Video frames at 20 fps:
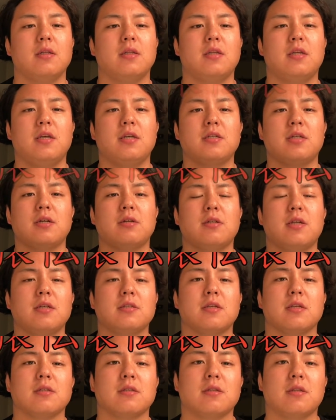Tザル伝
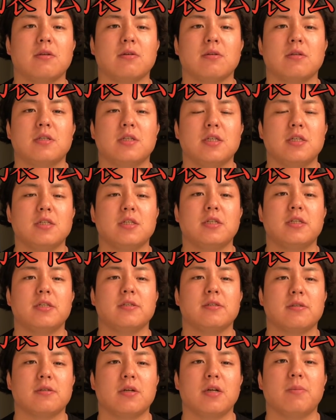説っていう新
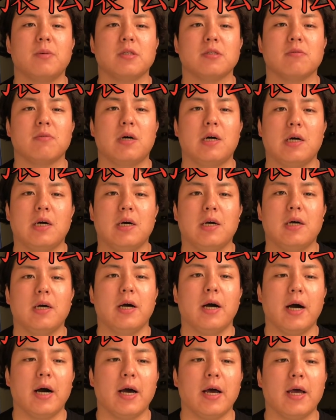シリーズ作りますわ。
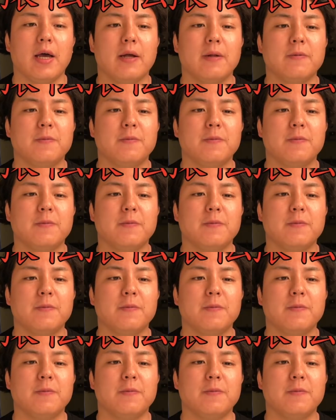はい。